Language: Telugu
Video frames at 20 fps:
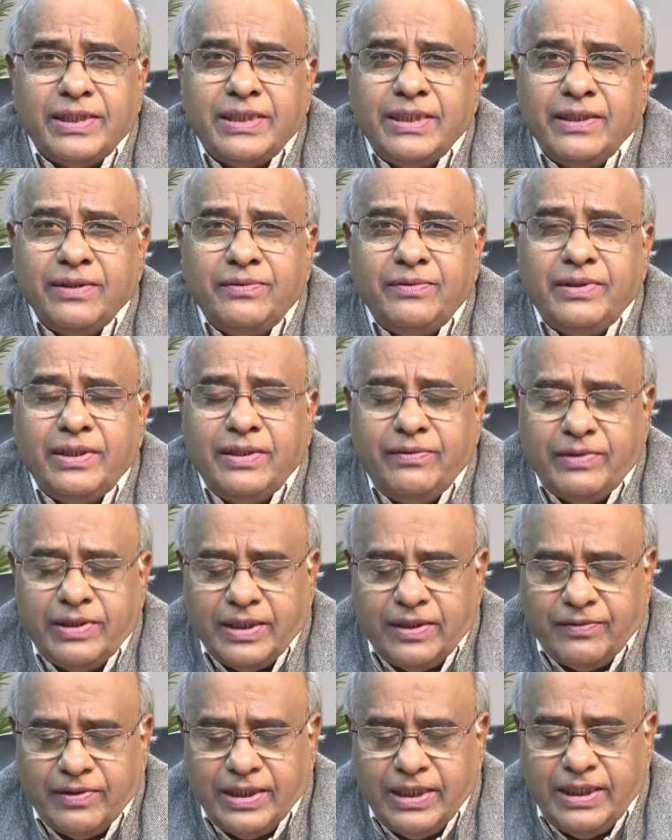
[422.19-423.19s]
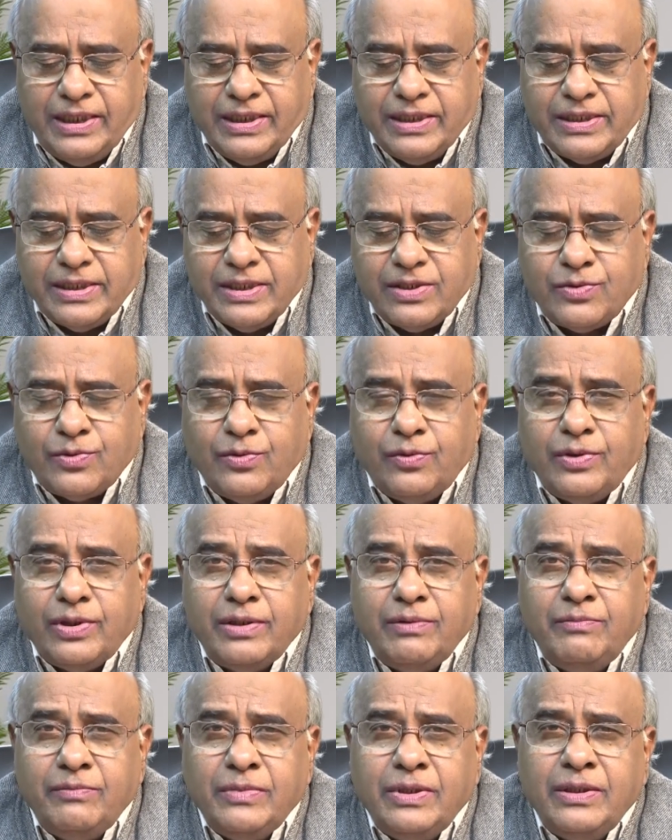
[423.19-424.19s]
విషయం కూడా వారు అవగాహన
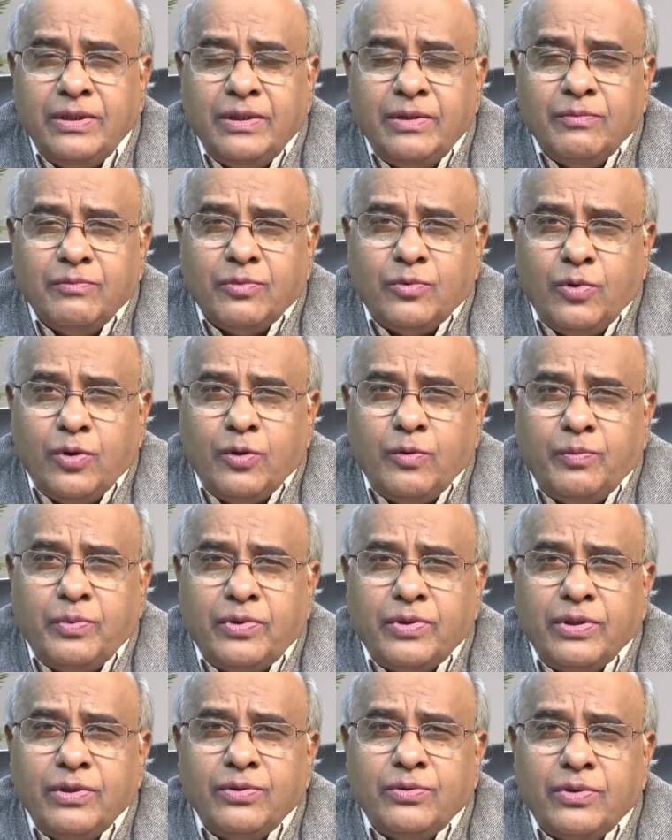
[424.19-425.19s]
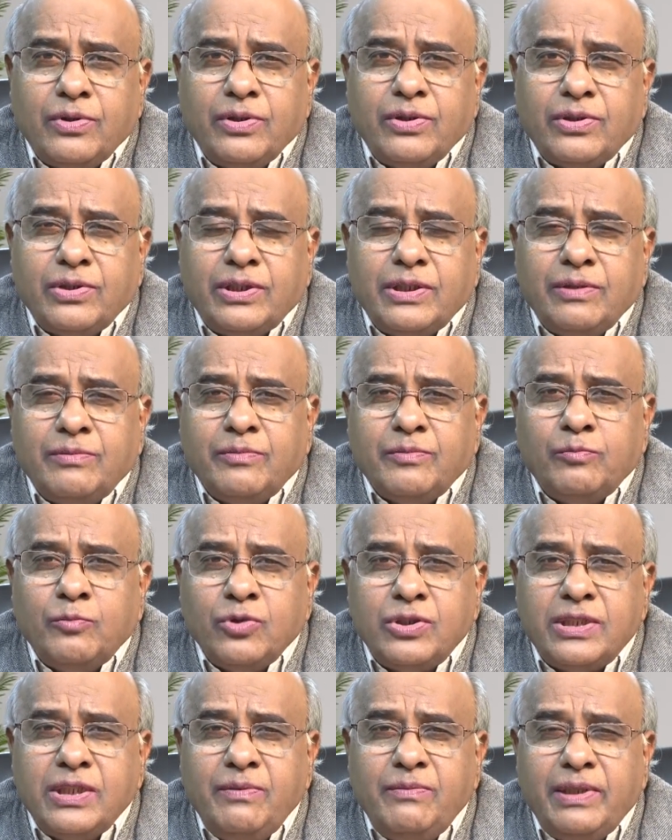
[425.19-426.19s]
చేసుకోవడం కోకపోవడం దురదృష్టం
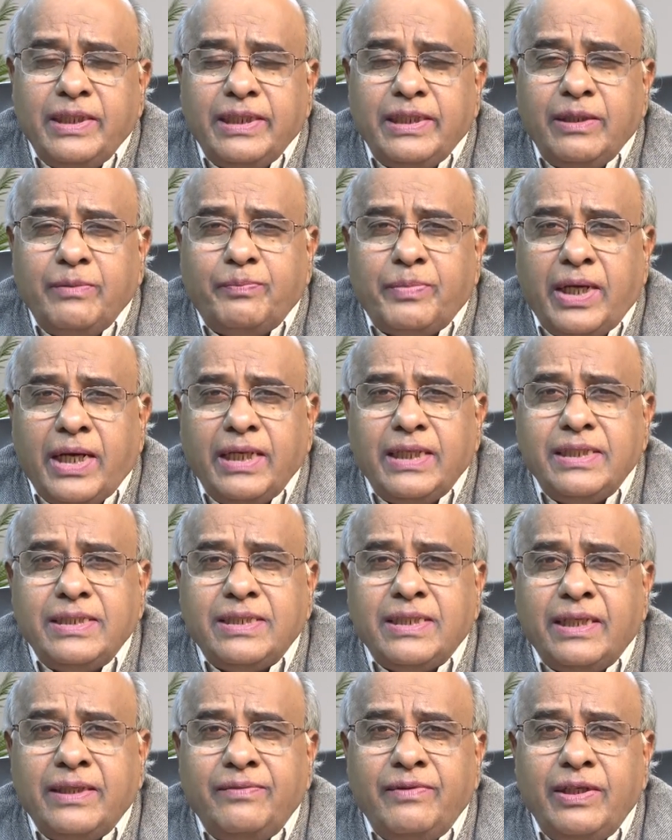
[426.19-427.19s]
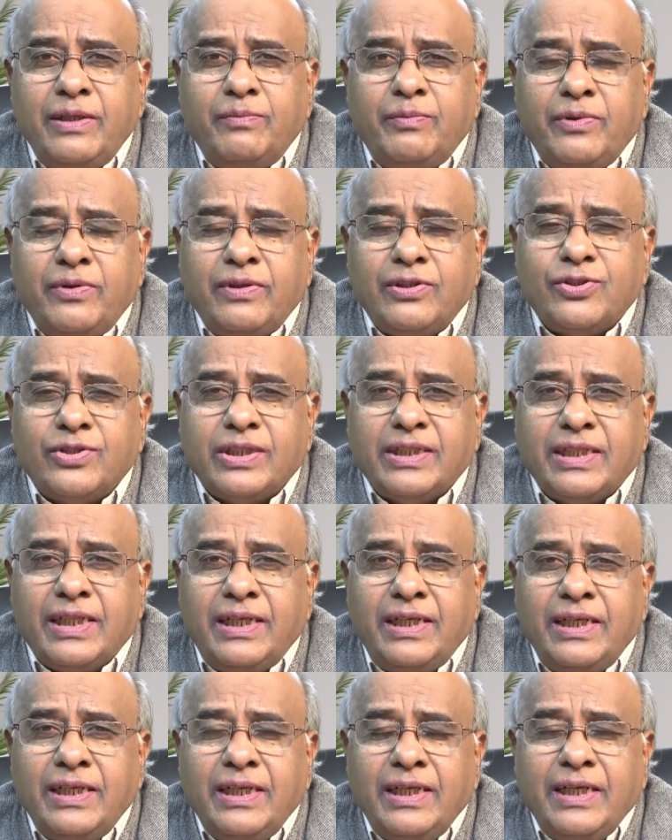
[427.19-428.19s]
ముస్లింలు అయితే పాకిస్తాన్ వెళ్ళిపోవచ్చు
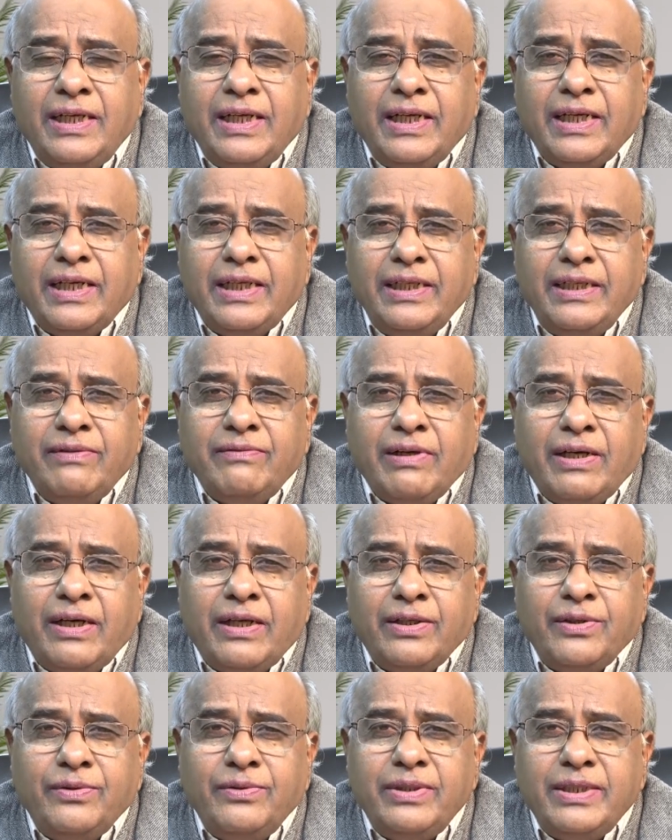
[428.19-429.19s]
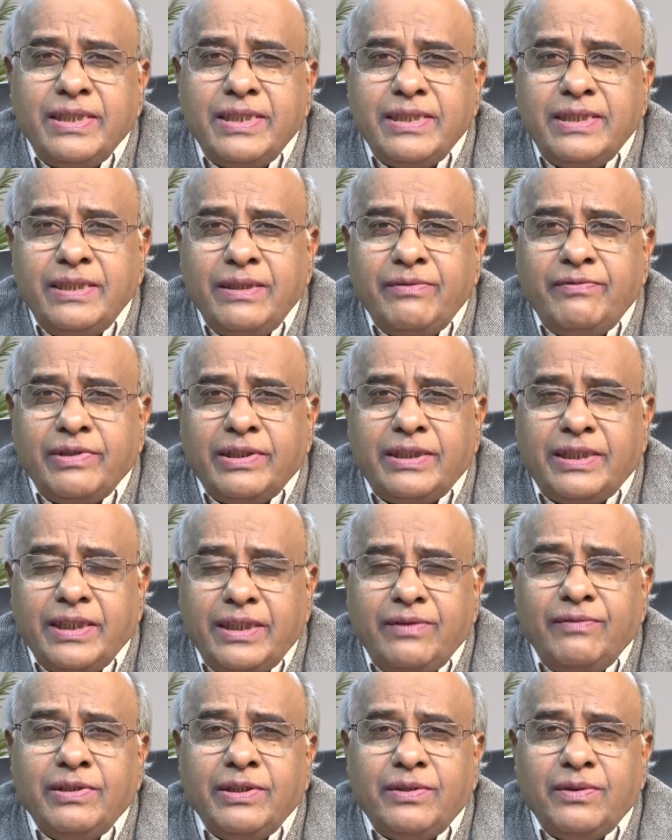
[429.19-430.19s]
కదా అన్ని ఆర్గ్యూ చేసే
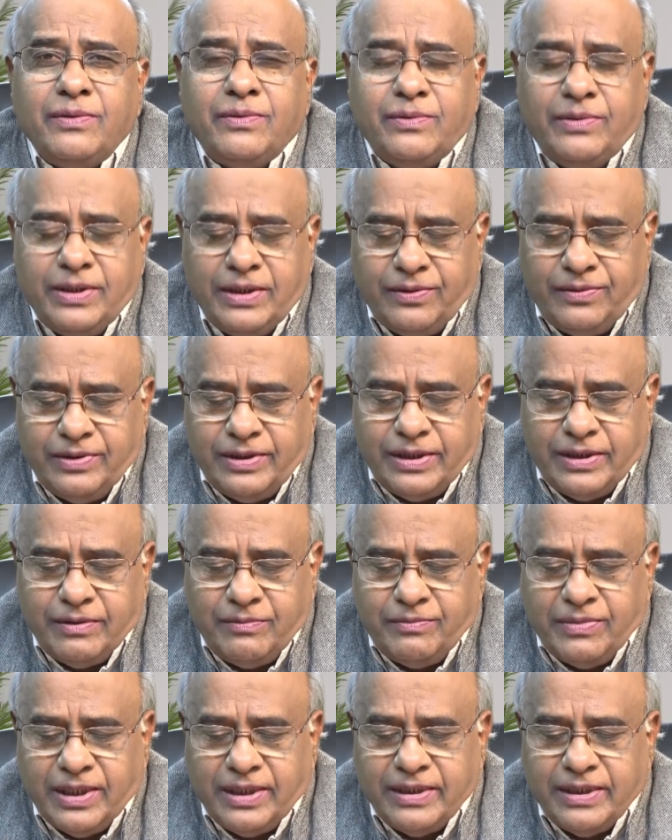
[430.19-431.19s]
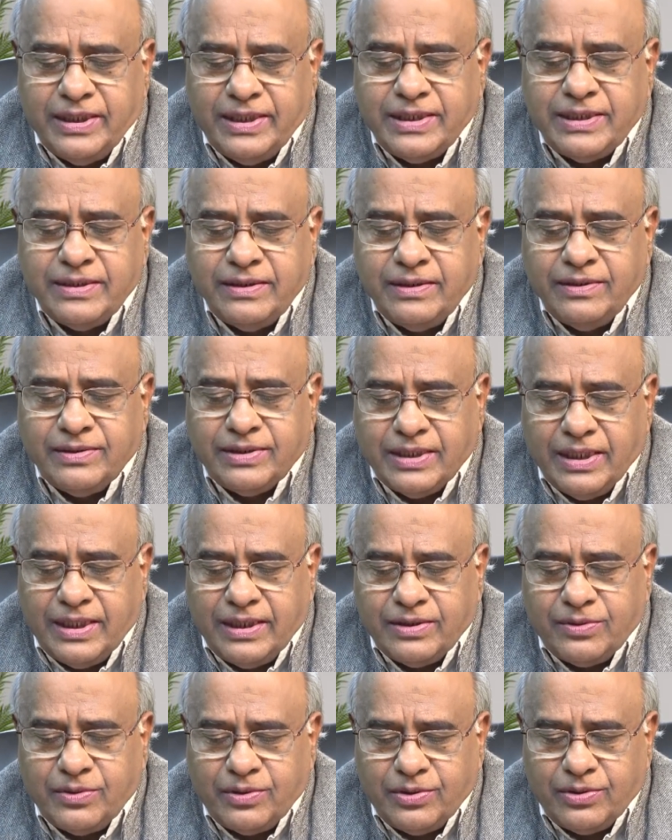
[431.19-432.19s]
విద్యావంతులు కూడా ఉండటం మన దేశంలో
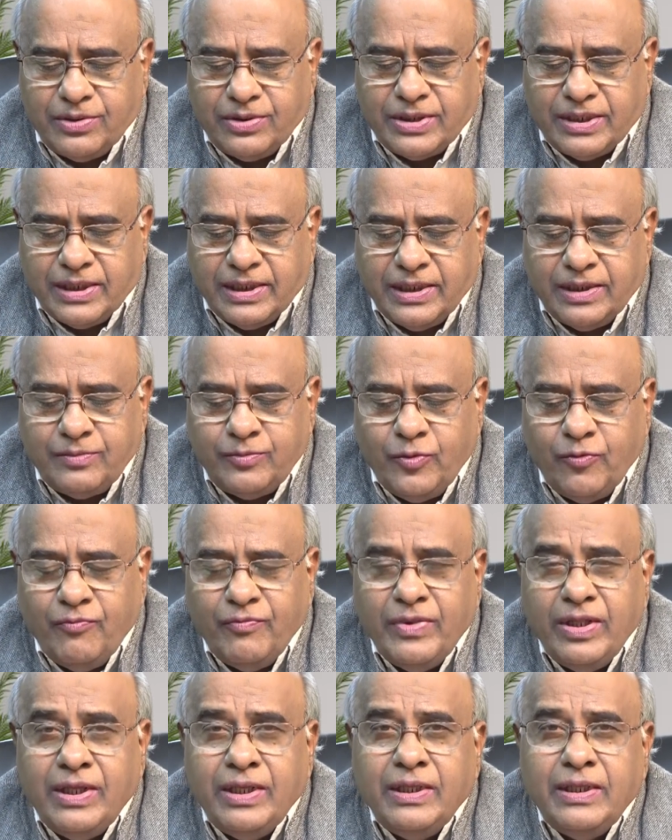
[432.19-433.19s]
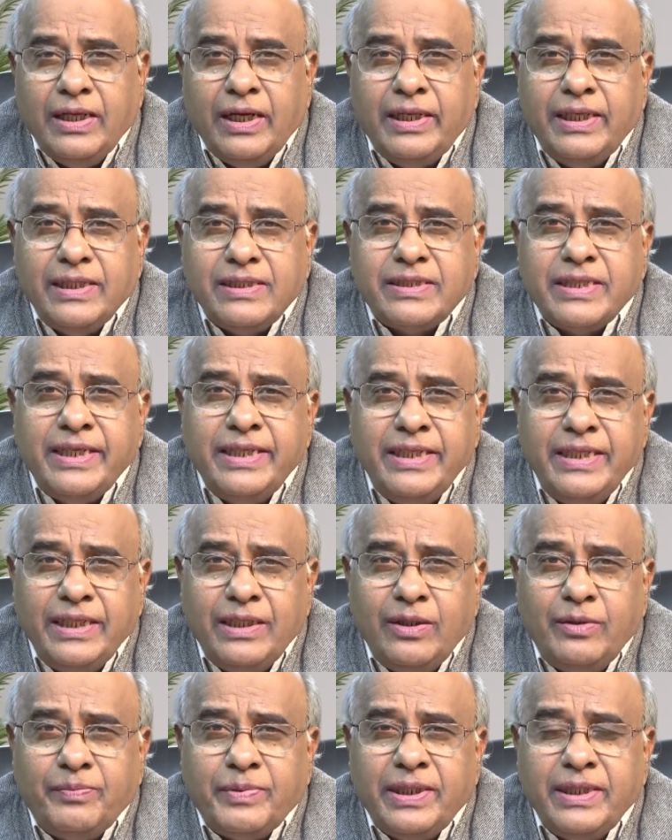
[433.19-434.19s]
చాలా దురదృష్టకరం అంటే
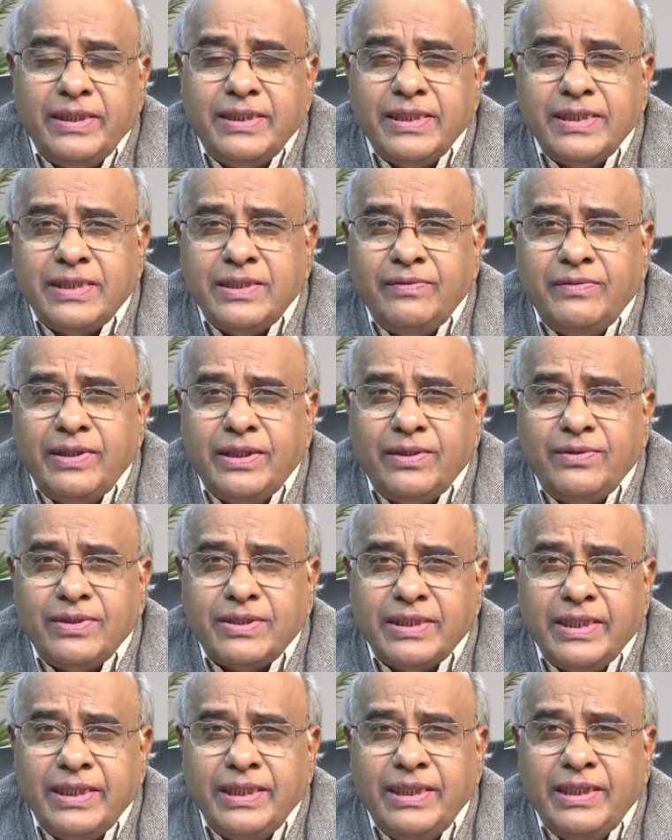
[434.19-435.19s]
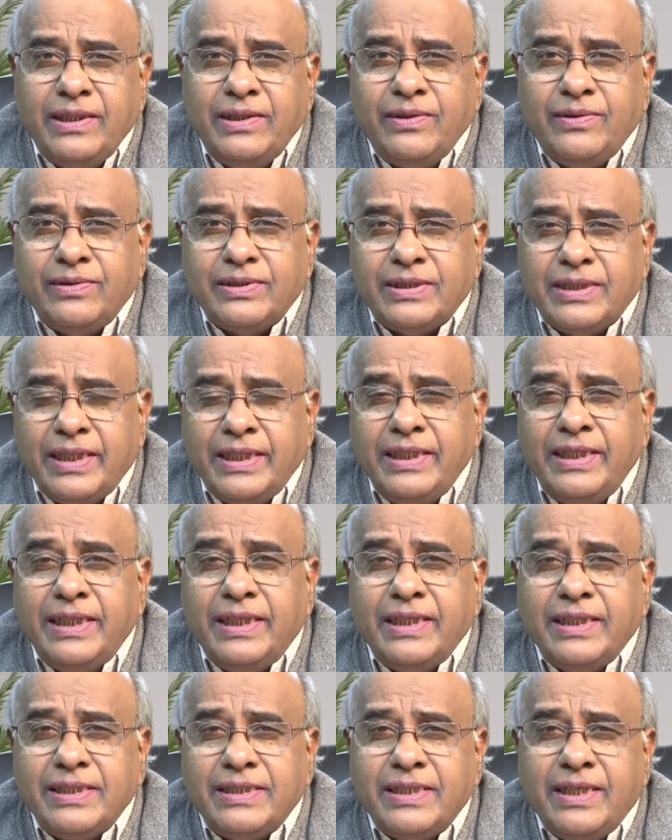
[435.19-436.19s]
సైన్యంలో పనిచేసిన వారు సైన్యంలో
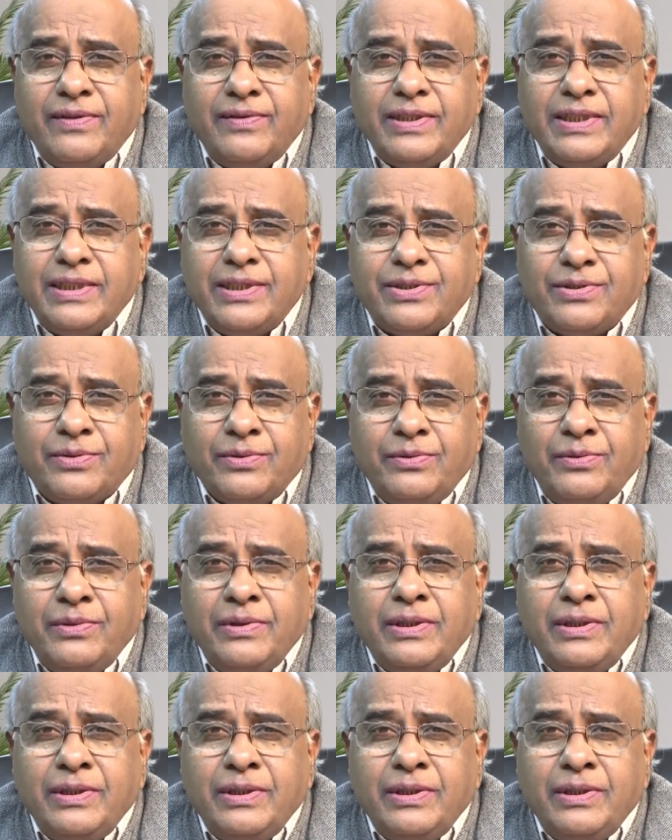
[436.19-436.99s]
సైన్యానికి సేవ చేస్తూ